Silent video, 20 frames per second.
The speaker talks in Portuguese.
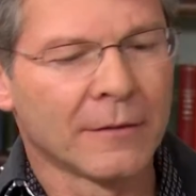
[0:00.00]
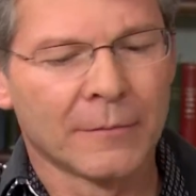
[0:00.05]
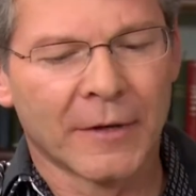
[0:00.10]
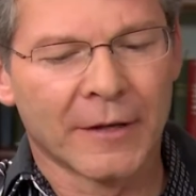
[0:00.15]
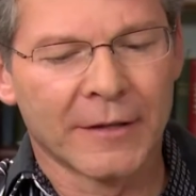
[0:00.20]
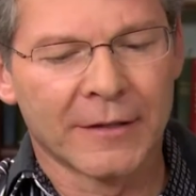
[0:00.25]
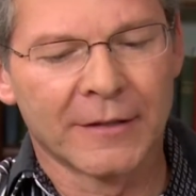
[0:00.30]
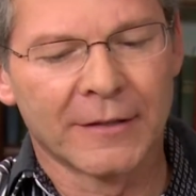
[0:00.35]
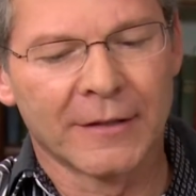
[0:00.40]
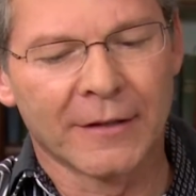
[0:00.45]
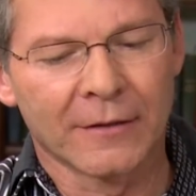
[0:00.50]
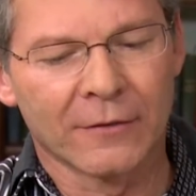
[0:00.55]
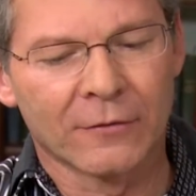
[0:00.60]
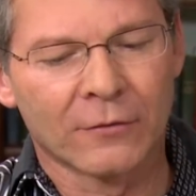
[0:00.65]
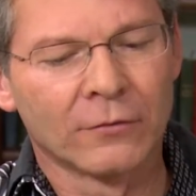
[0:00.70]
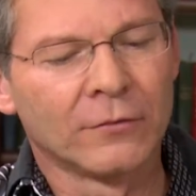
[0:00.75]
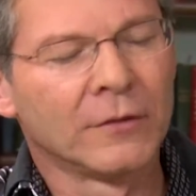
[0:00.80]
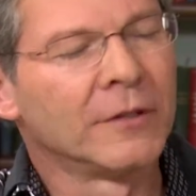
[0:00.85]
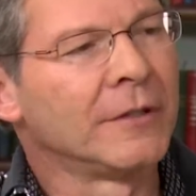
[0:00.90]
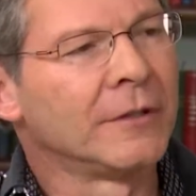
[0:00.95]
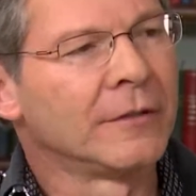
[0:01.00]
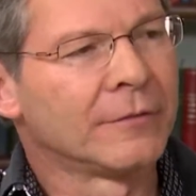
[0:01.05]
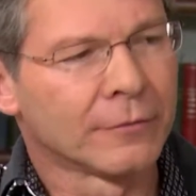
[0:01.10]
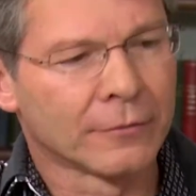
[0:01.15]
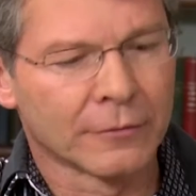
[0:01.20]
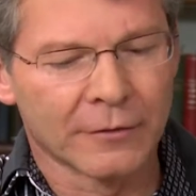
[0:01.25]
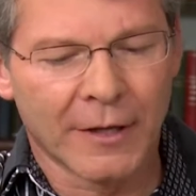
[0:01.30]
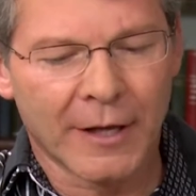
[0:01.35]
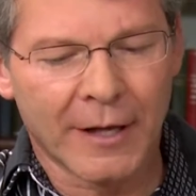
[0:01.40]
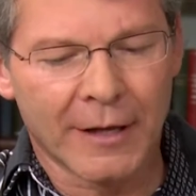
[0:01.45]
Marinês, o
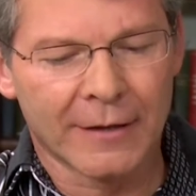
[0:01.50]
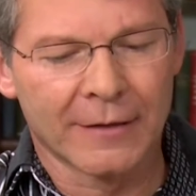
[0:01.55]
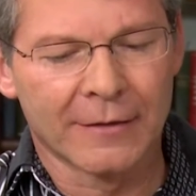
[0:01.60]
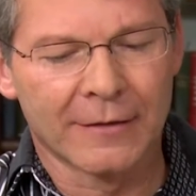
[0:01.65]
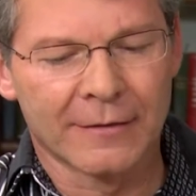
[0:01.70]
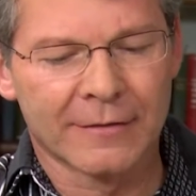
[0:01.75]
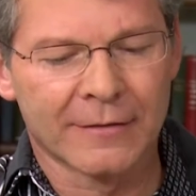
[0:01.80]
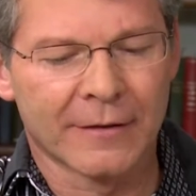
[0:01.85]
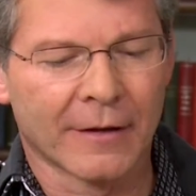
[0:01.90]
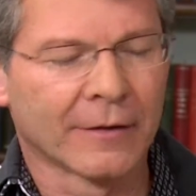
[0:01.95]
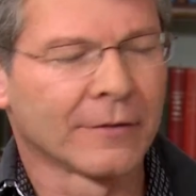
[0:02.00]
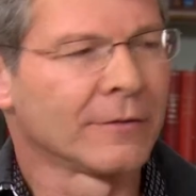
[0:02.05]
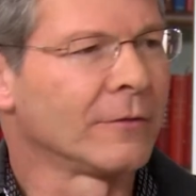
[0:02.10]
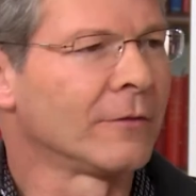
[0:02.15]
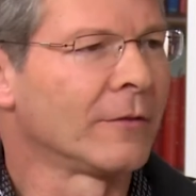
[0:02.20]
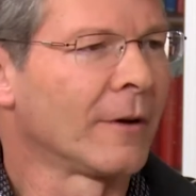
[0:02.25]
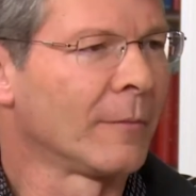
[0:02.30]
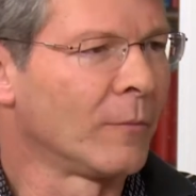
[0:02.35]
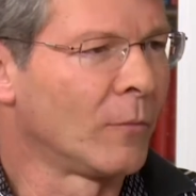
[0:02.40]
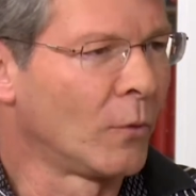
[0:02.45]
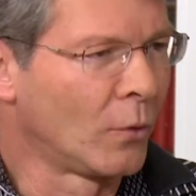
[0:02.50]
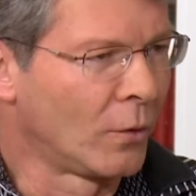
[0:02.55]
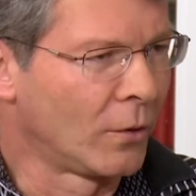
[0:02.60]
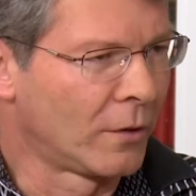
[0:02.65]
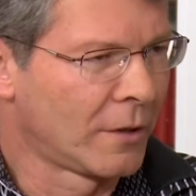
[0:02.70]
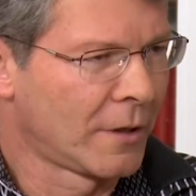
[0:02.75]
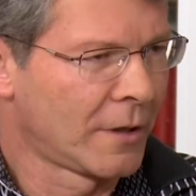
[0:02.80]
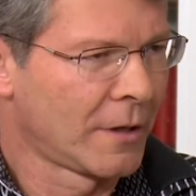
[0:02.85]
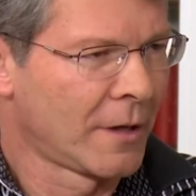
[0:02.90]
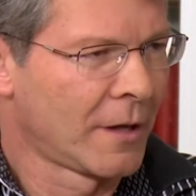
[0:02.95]
livro Lar Alicerce de
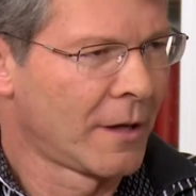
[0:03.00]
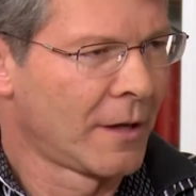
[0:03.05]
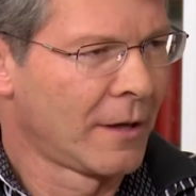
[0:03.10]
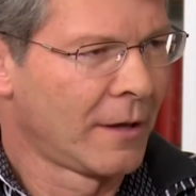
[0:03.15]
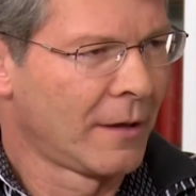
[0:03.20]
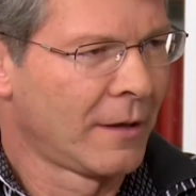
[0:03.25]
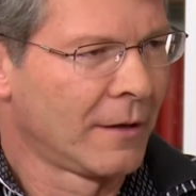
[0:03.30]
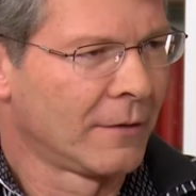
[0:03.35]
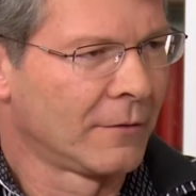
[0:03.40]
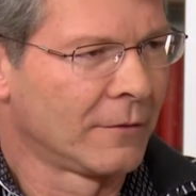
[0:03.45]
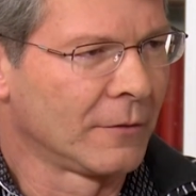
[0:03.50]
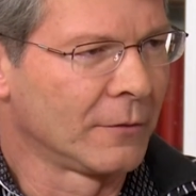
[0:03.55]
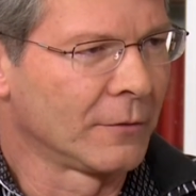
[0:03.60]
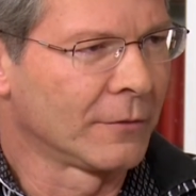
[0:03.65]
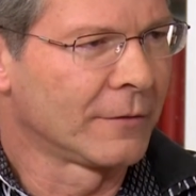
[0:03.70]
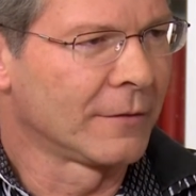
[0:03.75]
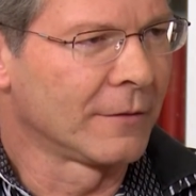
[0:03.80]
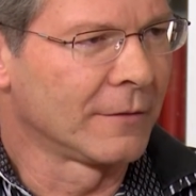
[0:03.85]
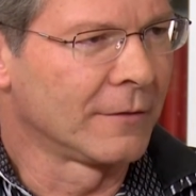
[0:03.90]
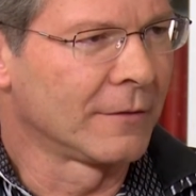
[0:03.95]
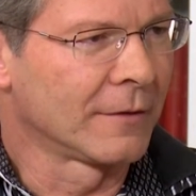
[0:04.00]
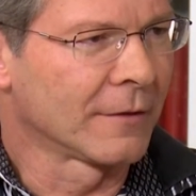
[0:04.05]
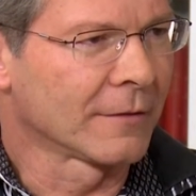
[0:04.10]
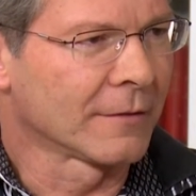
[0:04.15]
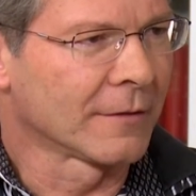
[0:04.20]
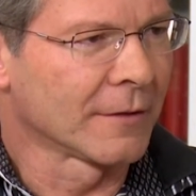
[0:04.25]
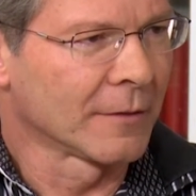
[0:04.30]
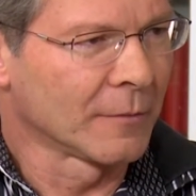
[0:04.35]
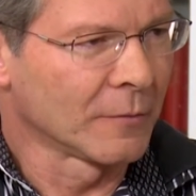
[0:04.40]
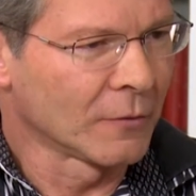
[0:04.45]
Amor, de Lucidias Dias
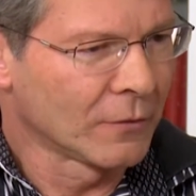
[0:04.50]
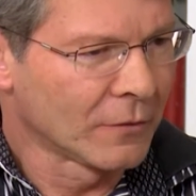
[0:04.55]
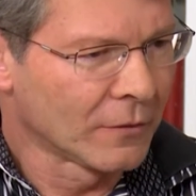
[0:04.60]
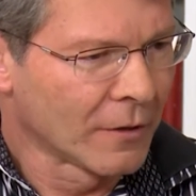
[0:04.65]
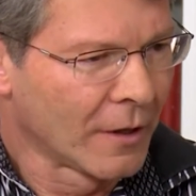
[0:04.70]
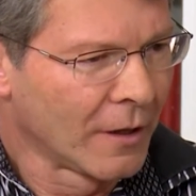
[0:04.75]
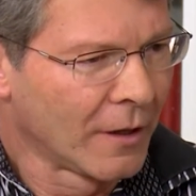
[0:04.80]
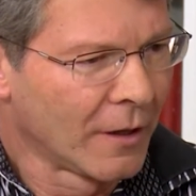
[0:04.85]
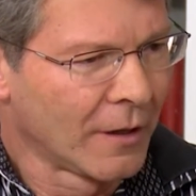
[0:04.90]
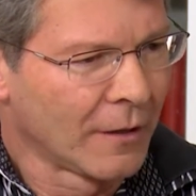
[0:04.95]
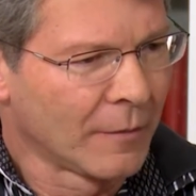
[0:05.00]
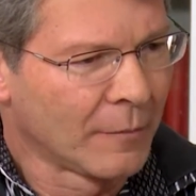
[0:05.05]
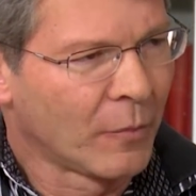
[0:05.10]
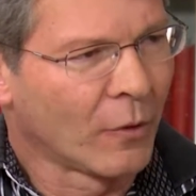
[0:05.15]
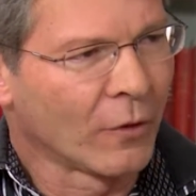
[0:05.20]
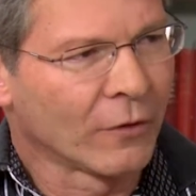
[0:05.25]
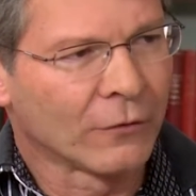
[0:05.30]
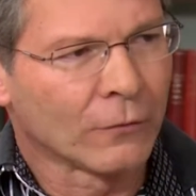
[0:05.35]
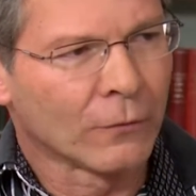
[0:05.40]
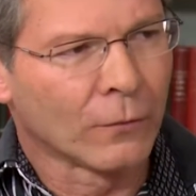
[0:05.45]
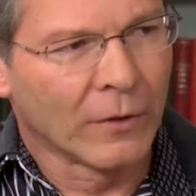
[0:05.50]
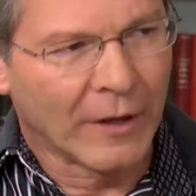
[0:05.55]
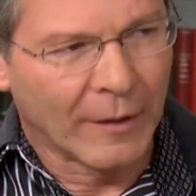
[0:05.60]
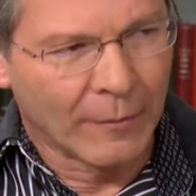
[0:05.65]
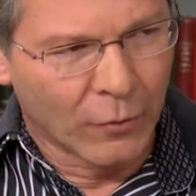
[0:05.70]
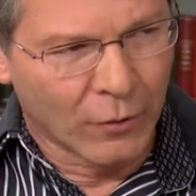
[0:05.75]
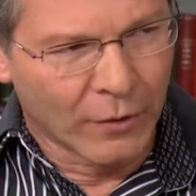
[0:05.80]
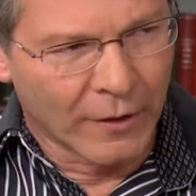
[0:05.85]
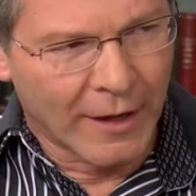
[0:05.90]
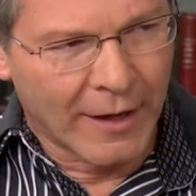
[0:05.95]
Ramos, pode
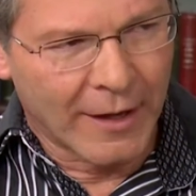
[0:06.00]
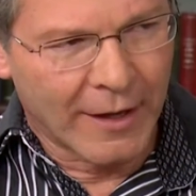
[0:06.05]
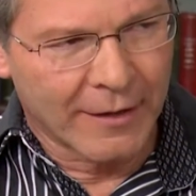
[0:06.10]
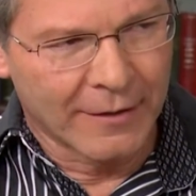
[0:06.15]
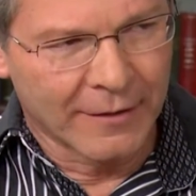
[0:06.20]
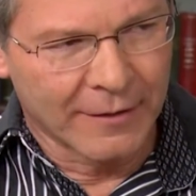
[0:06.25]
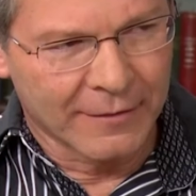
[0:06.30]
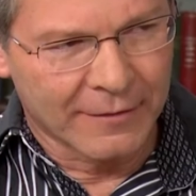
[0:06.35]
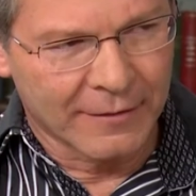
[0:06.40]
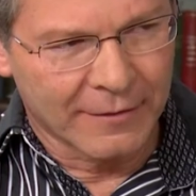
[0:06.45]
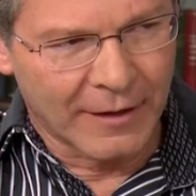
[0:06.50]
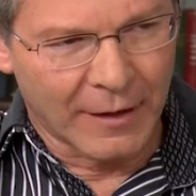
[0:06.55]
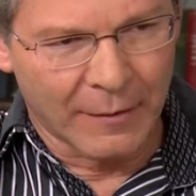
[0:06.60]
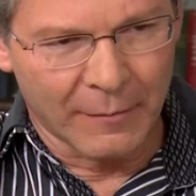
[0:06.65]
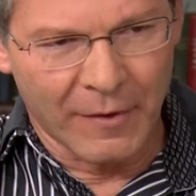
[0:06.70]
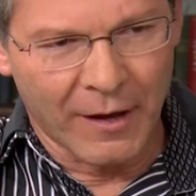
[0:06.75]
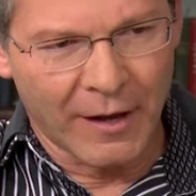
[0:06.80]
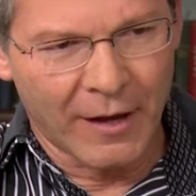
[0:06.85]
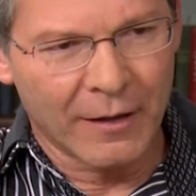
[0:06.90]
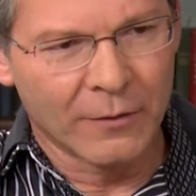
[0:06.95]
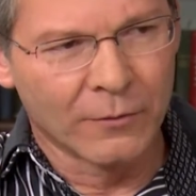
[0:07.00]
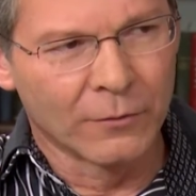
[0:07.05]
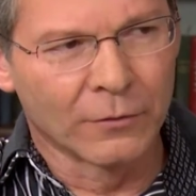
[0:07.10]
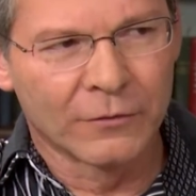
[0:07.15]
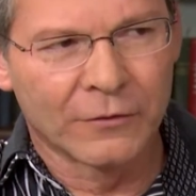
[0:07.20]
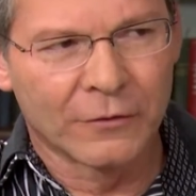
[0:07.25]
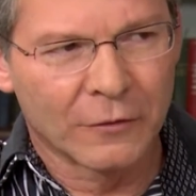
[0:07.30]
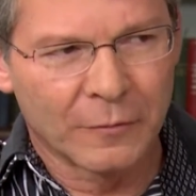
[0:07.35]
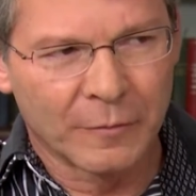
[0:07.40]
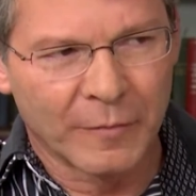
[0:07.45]
colaborar nesse trabalho ou
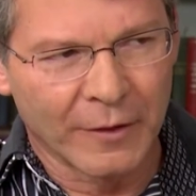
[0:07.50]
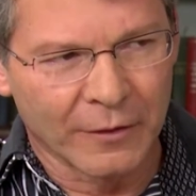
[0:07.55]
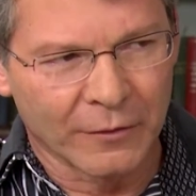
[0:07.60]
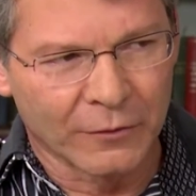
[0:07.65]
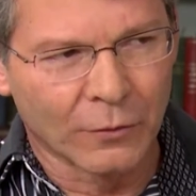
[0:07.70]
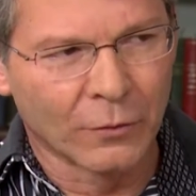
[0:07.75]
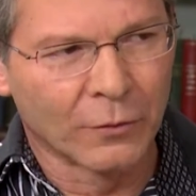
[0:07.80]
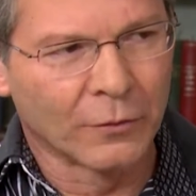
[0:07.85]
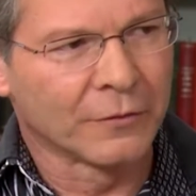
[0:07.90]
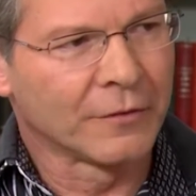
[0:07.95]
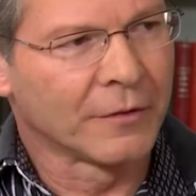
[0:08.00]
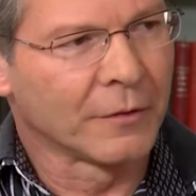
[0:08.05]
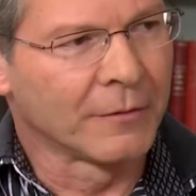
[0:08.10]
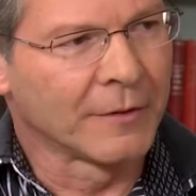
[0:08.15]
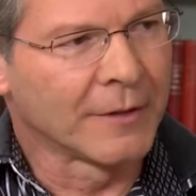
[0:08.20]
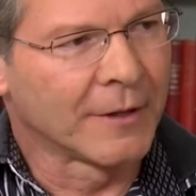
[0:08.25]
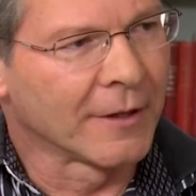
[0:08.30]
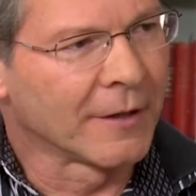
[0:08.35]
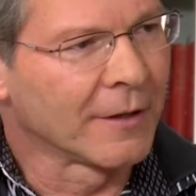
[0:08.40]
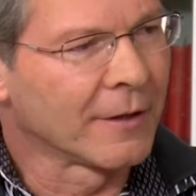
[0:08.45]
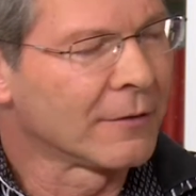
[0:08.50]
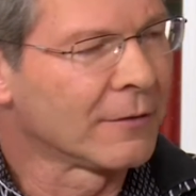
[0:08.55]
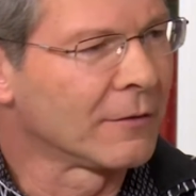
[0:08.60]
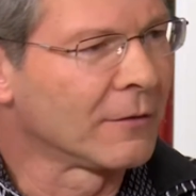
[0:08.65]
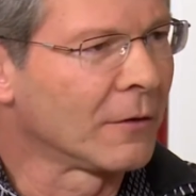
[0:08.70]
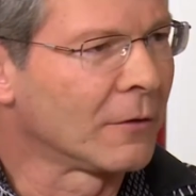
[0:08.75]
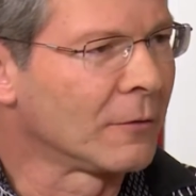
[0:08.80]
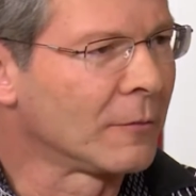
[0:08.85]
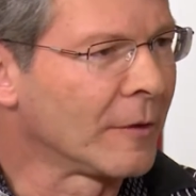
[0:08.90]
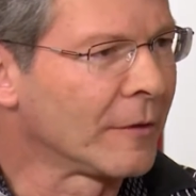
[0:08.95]
despertou o seu interesse
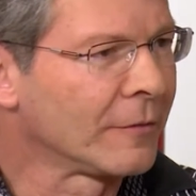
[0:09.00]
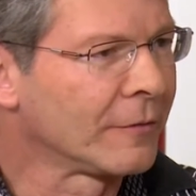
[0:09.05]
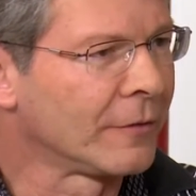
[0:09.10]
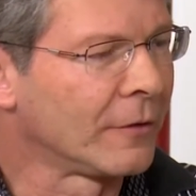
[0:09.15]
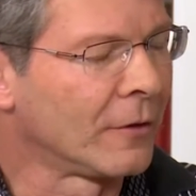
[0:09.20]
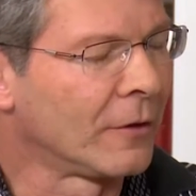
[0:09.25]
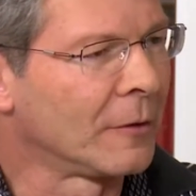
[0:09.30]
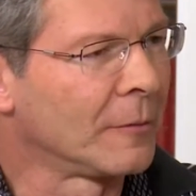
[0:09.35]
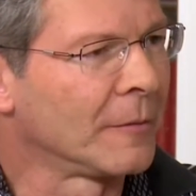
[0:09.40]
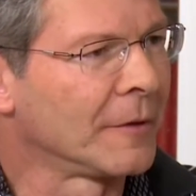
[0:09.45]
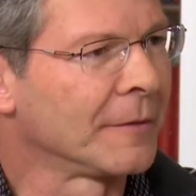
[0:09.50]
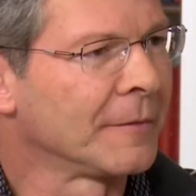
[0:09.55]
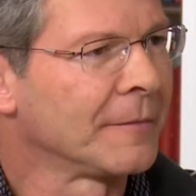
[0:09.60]
de alguma forma?